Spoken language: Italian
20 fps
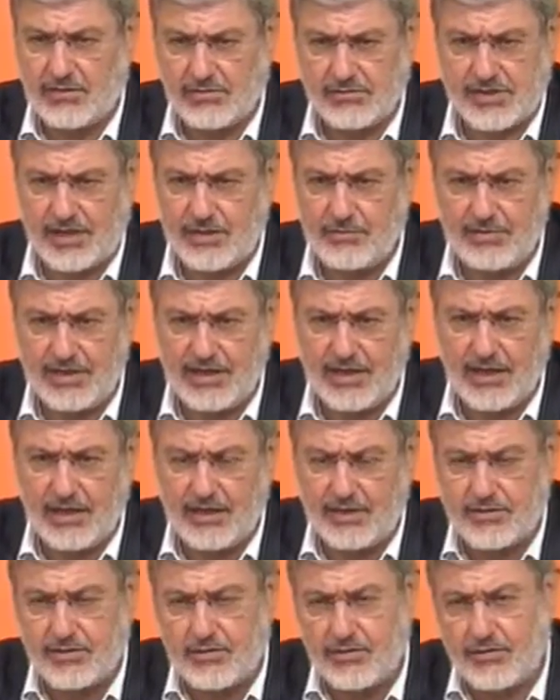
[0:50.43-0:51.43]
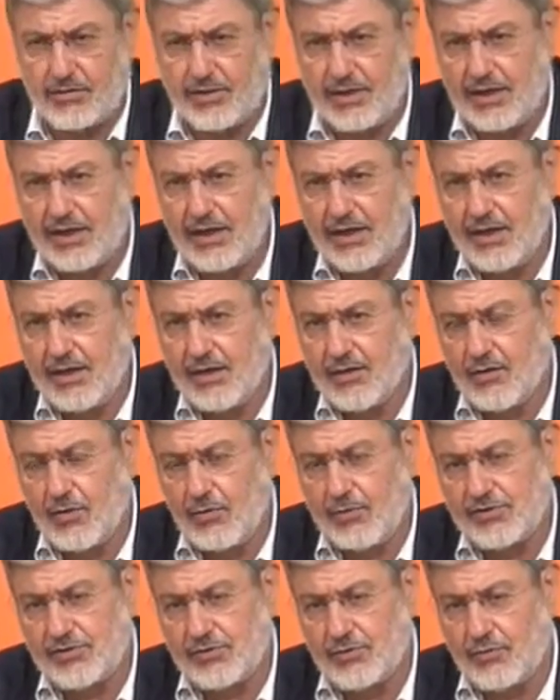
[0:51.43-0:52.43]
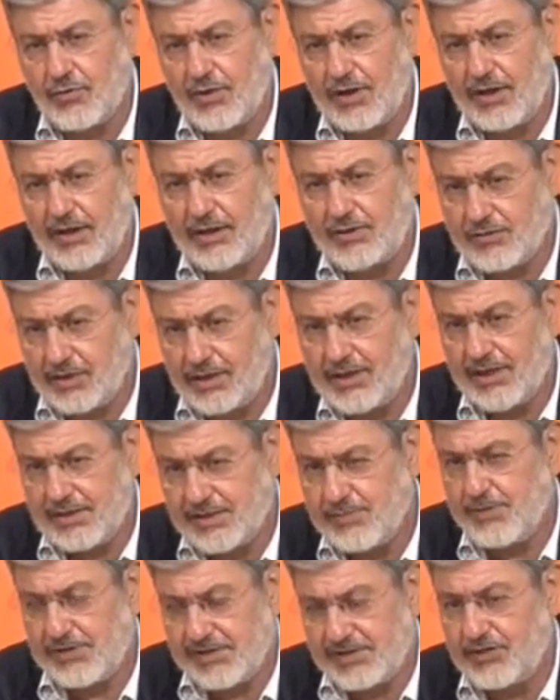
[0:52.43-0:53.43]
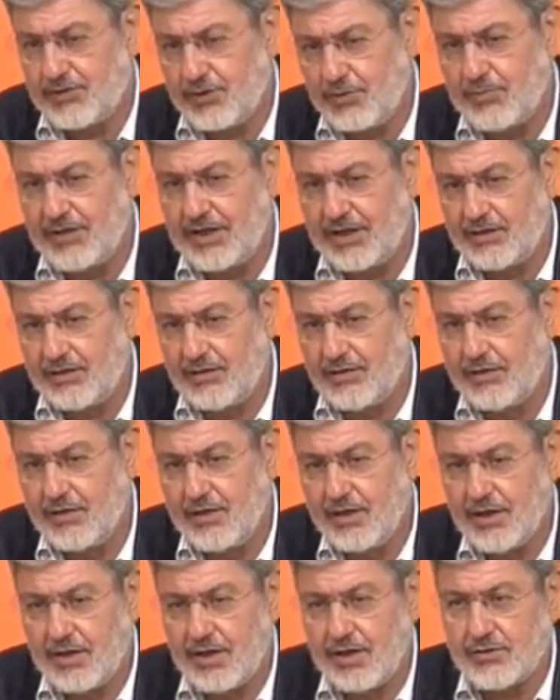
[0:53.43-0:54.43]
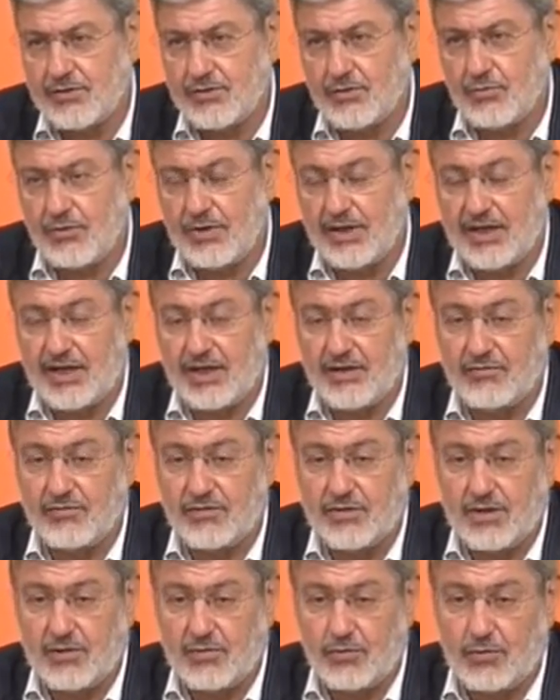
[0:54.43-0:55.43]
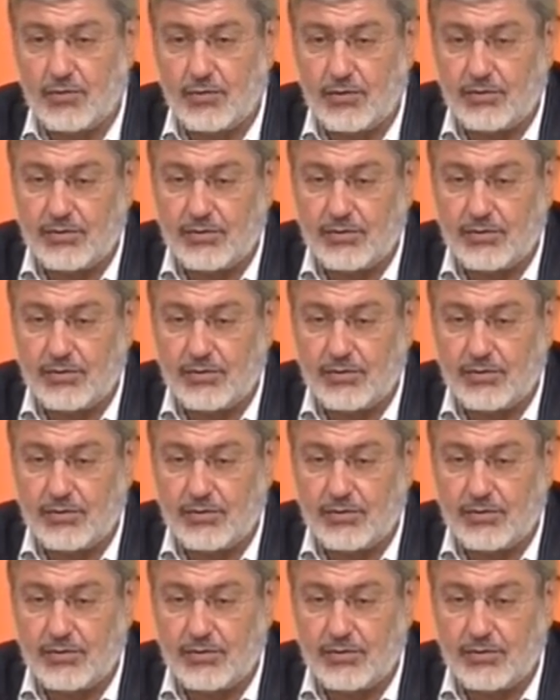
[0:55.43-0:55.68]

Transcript: 6.000 elettori come sono quelli, cioè il 10% in meno che sono quelli che hanno votato lui.